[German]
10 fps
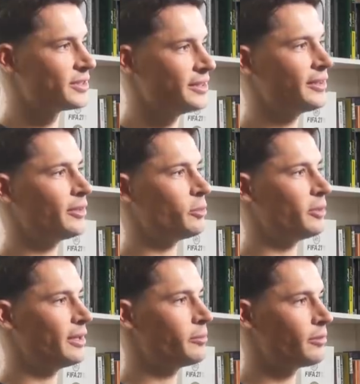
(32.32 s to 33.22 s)
hast hier in der
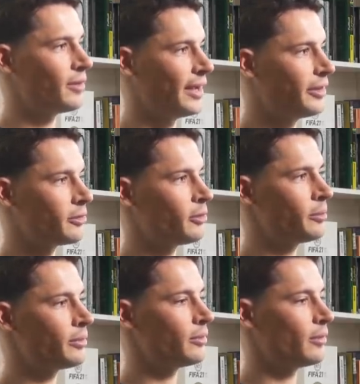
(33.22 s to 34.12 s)
Umgebung einen
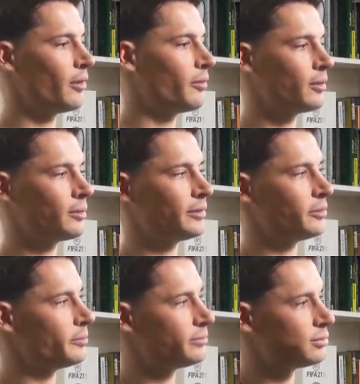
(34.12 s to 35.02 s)
Club, auch wenn
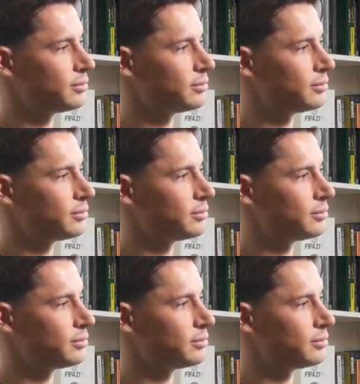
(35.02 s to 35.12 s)
du